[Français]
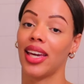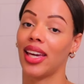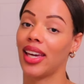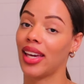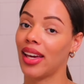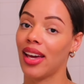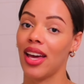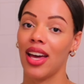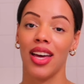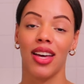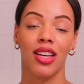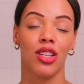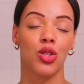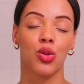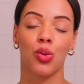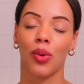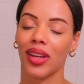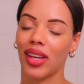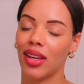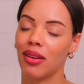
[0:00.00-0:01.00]
Et
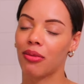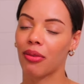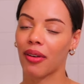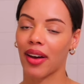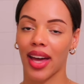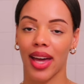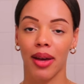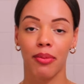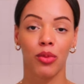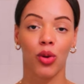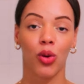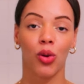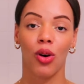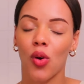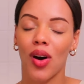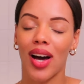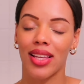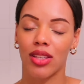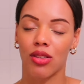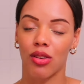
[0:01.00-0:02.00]
soyez vraiment
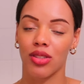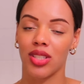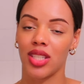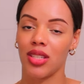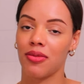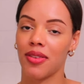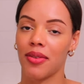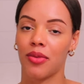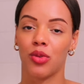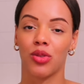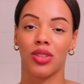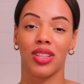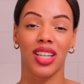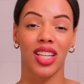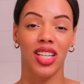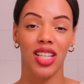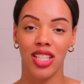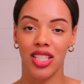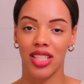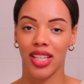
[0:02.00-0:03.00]
attentifs à votre
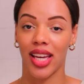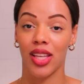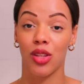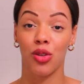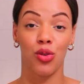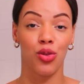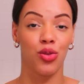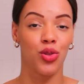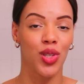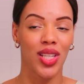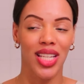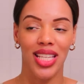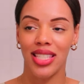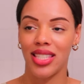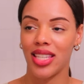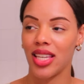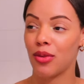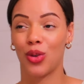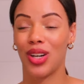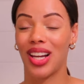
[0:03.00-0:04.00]
hygiène
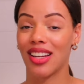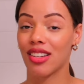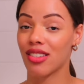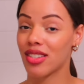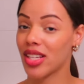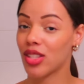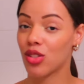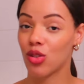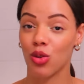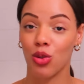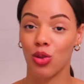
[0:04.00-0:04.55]
utiliser aux lingettes